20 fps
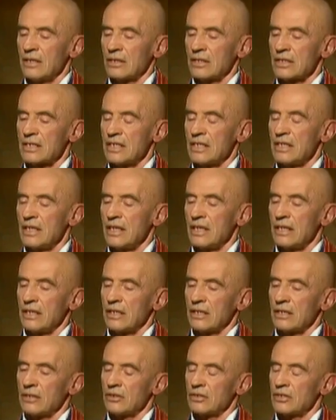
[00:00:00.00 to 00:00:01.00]
il,
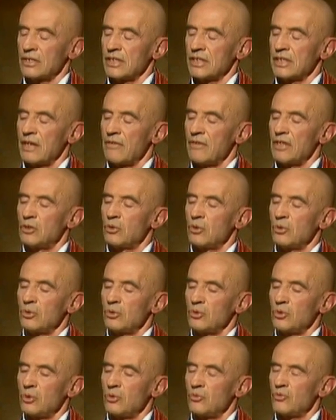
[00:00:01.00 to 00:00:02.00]
enseignait qu'il y avait
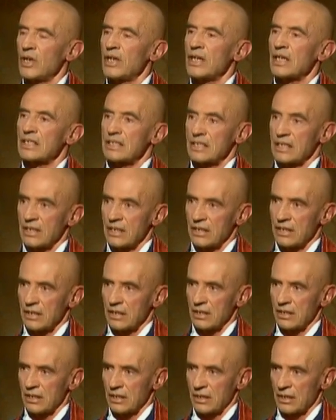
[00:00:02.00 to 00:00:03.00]
deux, voies d'accès
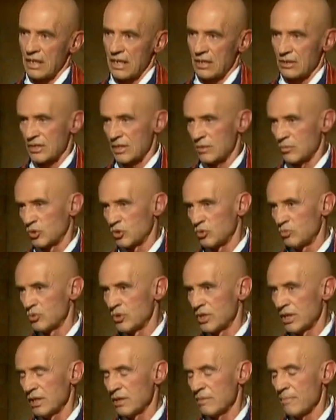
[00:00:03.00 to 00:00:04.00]
euh, à l'enseignement du
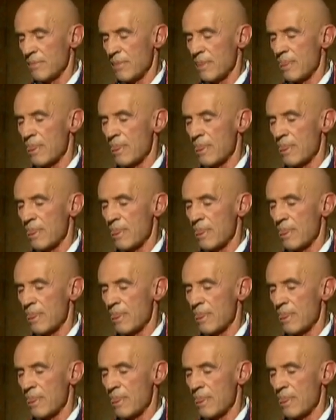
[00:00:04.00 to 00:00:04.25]
Bouddha.